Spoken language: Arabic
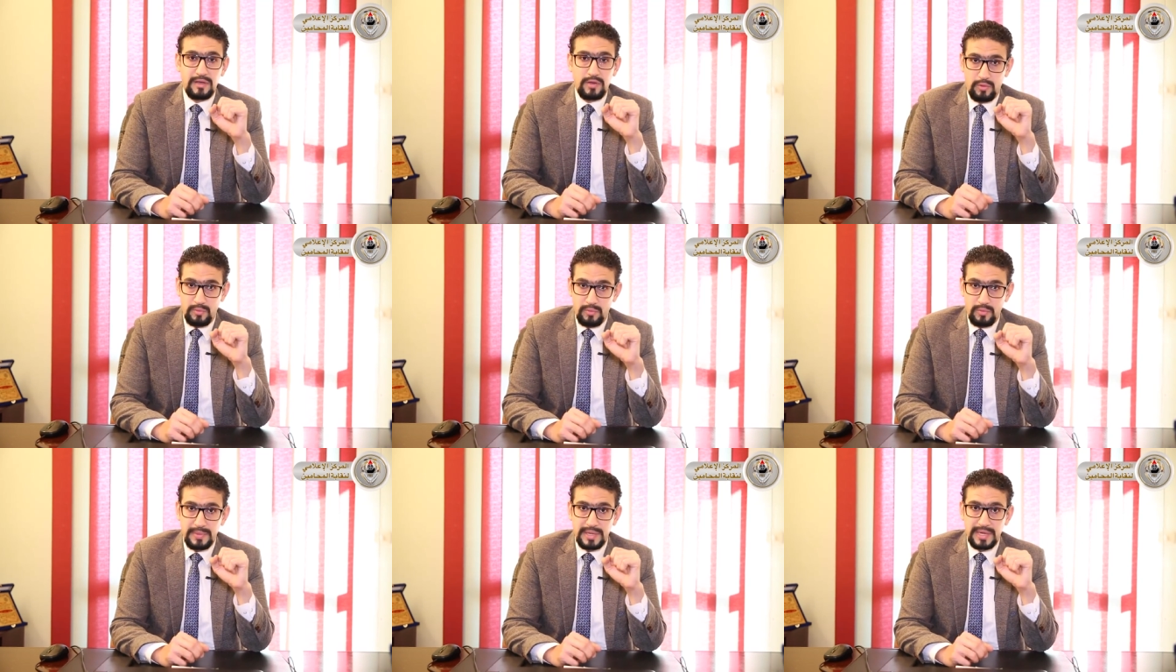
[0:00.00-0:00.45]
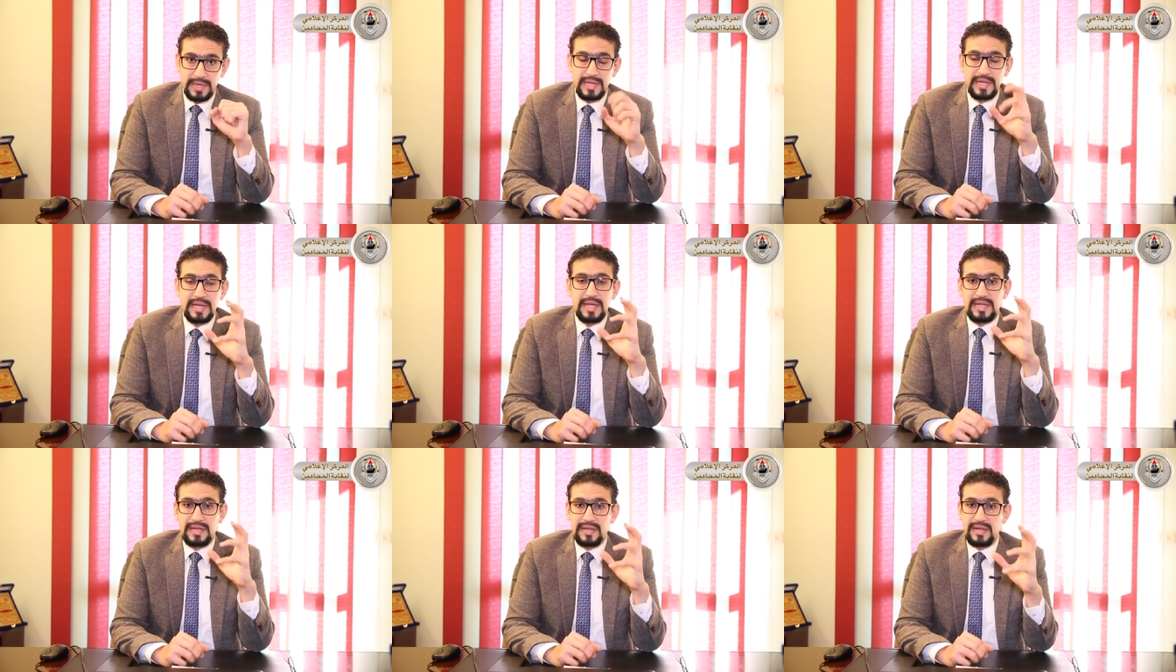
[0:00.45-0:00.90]
عموما
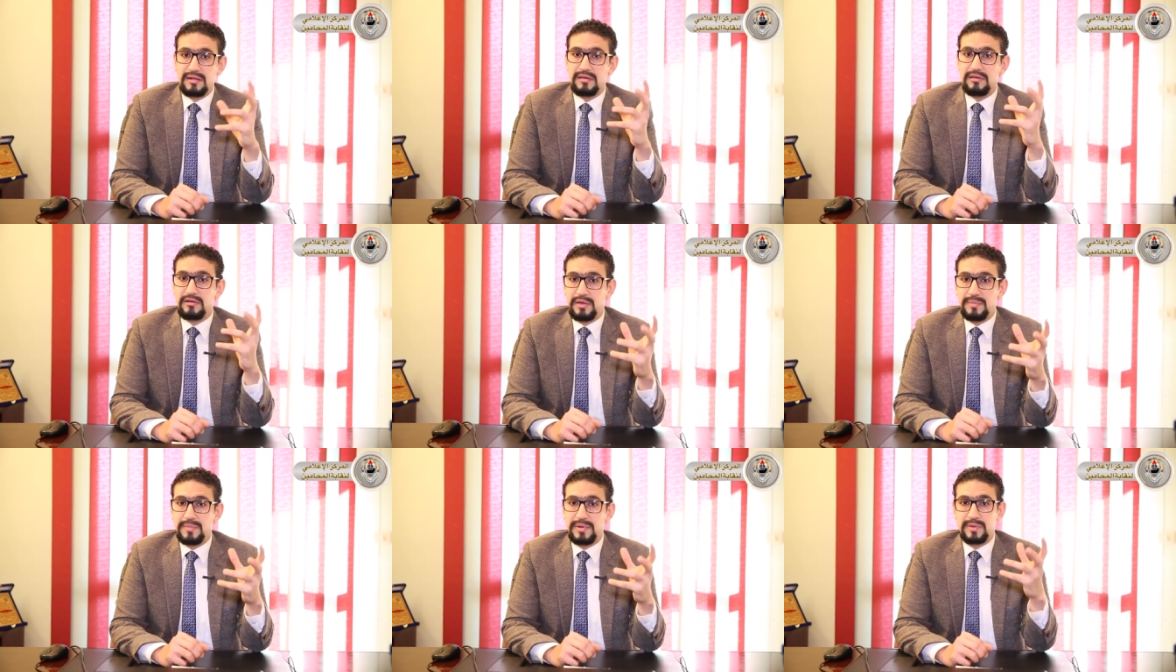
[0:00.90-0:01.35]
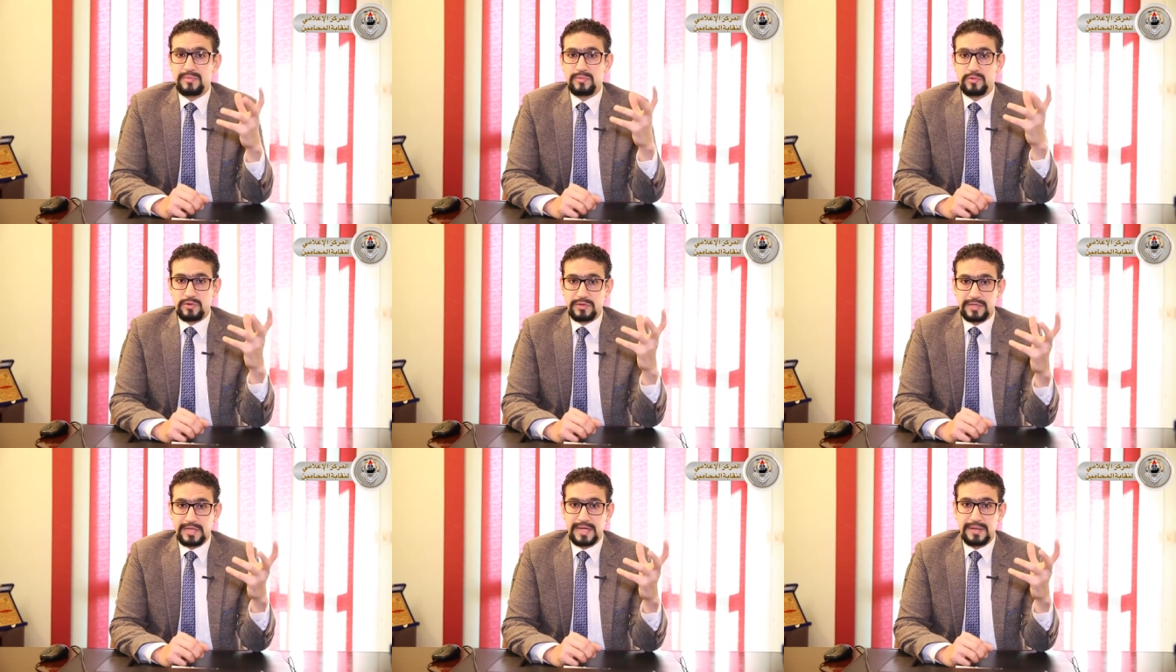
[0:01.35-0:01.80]
لا الجرائم اللي
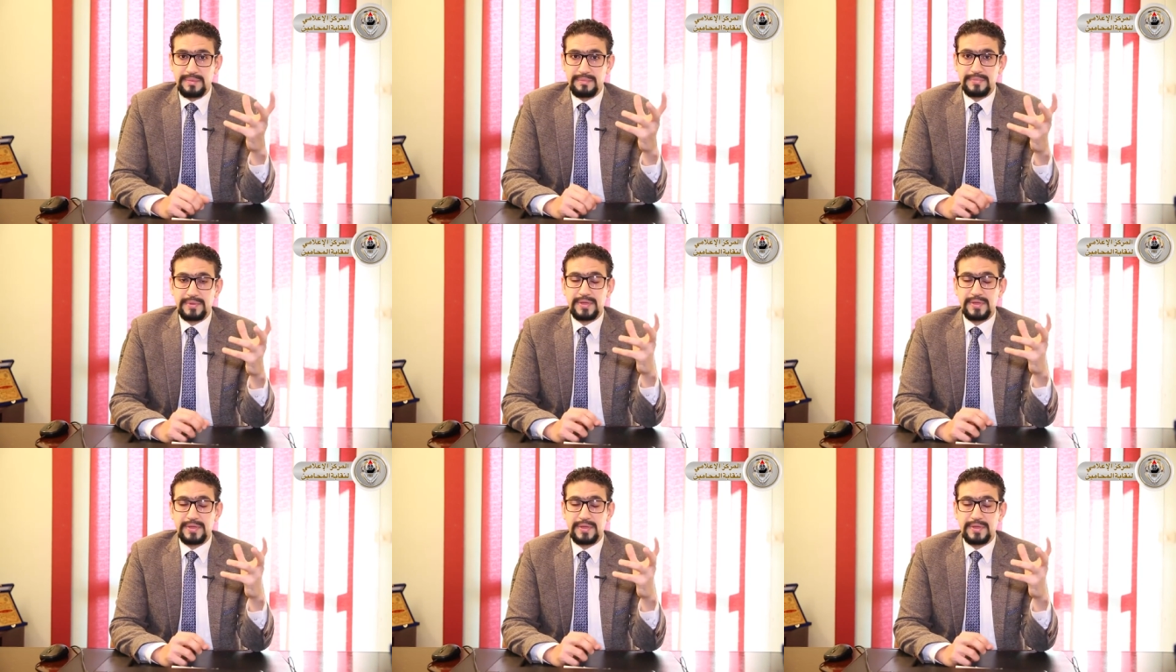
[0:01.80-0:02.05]
بترتكب